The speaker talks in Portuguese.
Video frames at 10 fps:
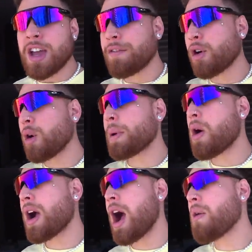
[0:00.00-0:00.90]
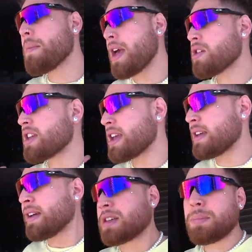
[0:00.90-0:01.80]
Eu vou comprar um carro meio
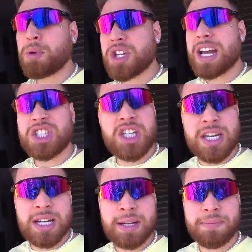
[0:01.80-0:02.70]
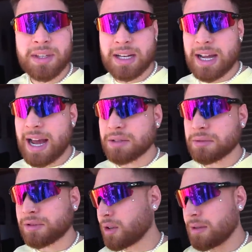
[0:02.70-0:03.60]
que, que pro dia a dia, tá ligado?
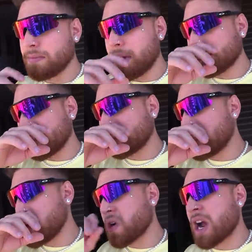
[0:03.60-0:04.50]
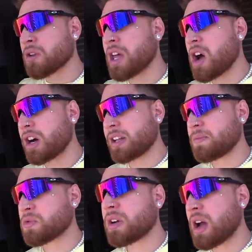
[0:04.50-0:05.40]
Só que mesmo assim, um carro da hora.
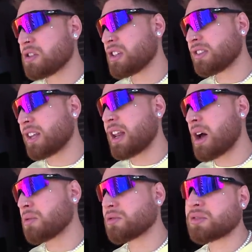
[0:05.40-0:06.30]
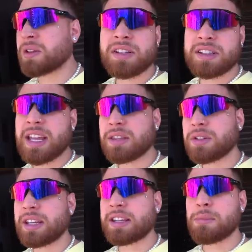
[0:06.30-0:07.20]
Um carro de, sei lá, uns 70,
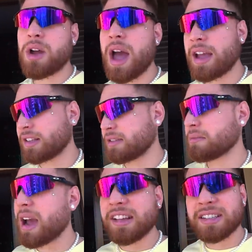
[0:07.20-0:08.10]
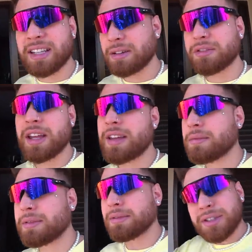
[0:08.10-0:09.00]
80 mil reais. Mais até, não sei.
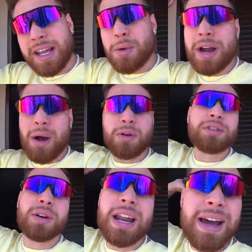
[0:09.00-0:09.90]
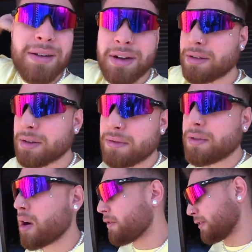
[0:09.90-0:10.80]
Não sei. O carro que eu escolher, eu, eu,
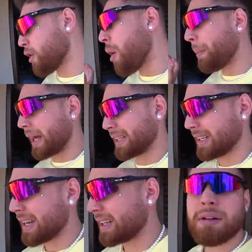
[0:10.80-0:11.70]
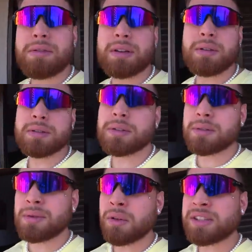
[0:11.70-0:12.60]
eu, eu vou comprar, tá ligado? Vamos ver. Não, não,
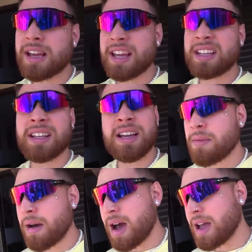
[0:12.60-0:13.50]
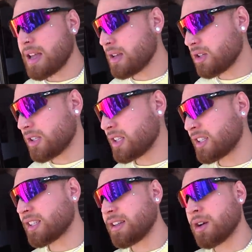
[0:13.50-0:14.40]
não sei ainda,
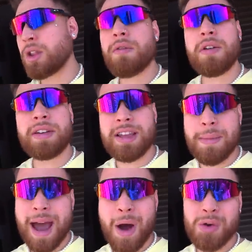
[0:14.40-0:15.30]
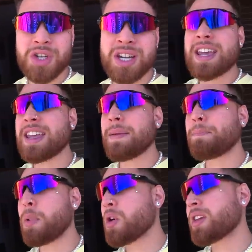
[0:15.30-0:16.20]
mas eu não vou vender minha Audi. E
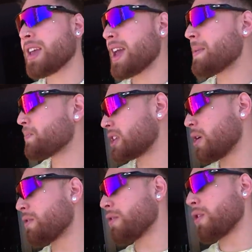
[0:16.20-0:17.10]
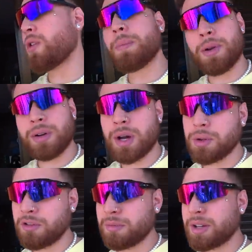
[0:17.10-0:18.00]
por que que eu vou comprar um carro
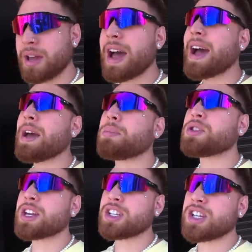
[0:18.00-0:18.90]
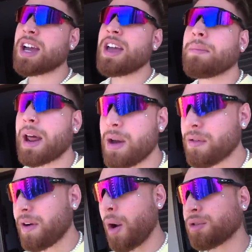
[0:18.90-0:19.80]
novo, mano? Ah, é pro dia a dia pra
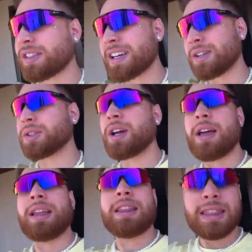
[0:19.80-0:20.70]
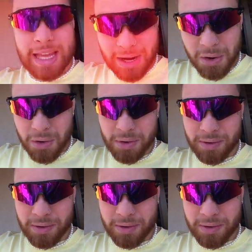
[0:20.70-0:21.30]
eu ficar usando? Não.